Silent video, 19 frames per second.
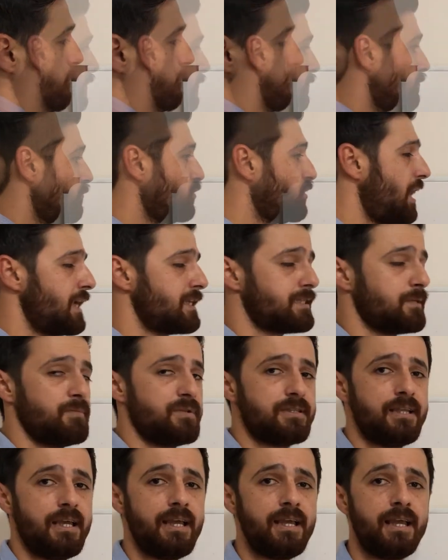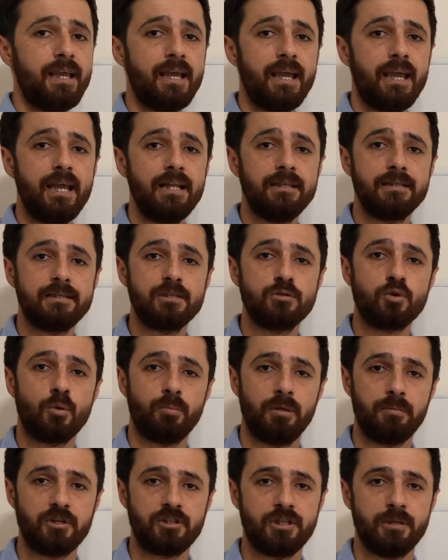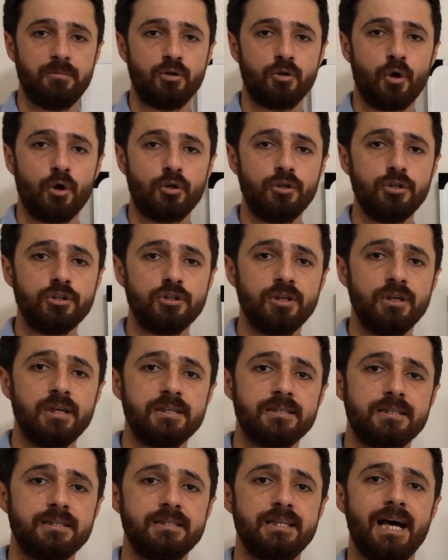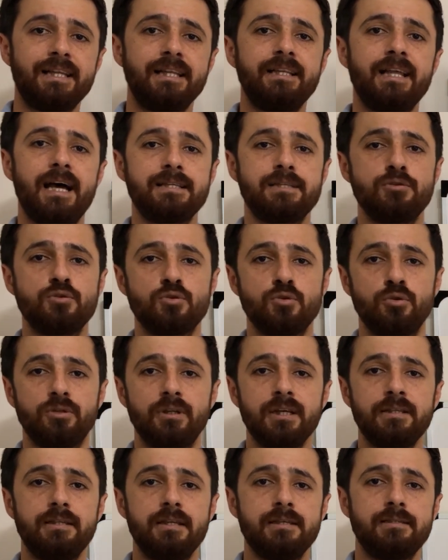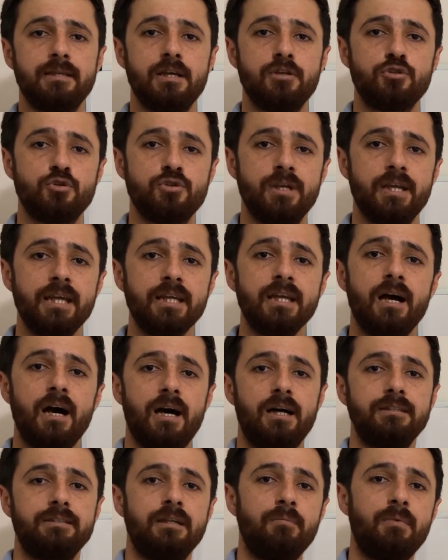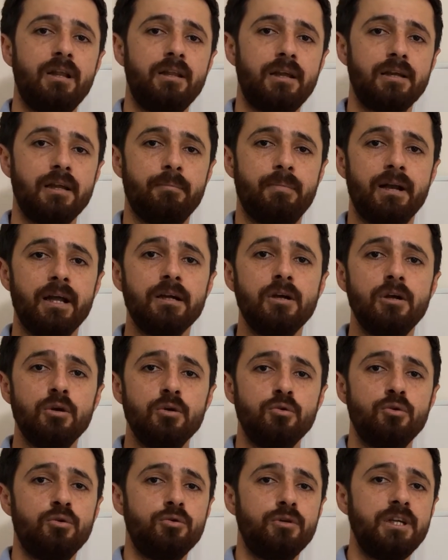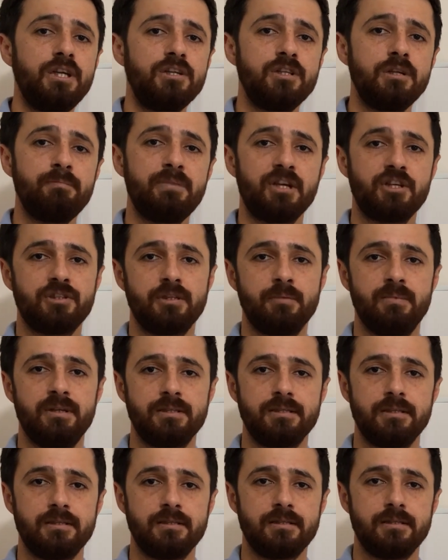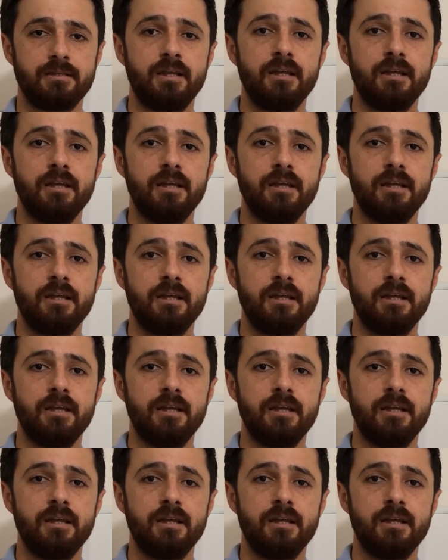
Bu dersimizde eldesiz toplama işlemini gördük. Sizler de dersin sonunda testler çözerek, antrenmanlar yaparak konuyu iyice pekiştirebilirsiniz.